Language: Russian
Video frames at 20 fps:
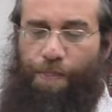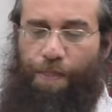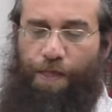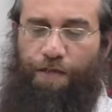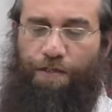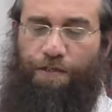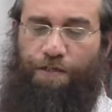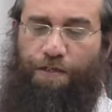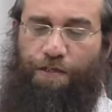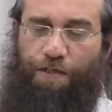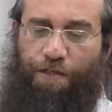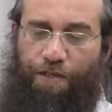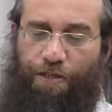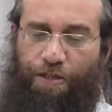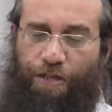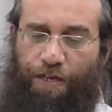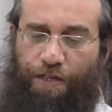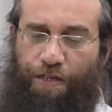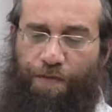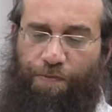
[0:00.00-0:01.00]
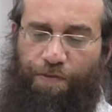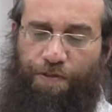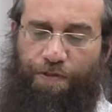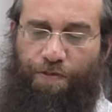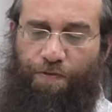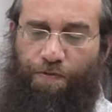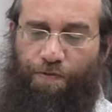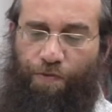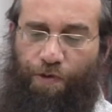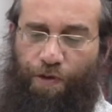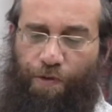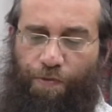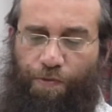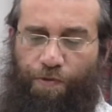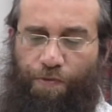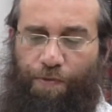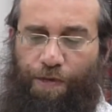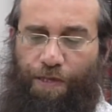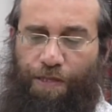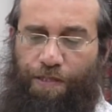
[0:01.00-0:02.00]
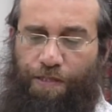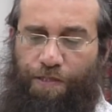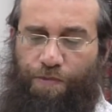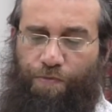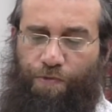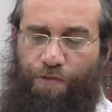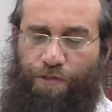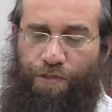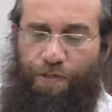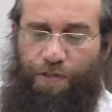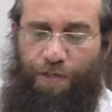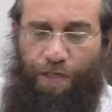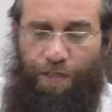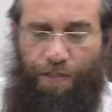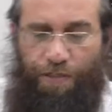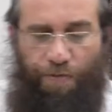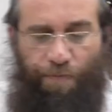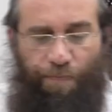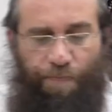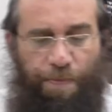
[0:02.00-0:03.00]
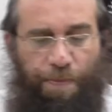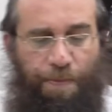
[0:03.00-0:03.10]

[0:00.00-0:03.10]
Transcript: Значит, э, так написано в дворе Юдбет, не сможешь есть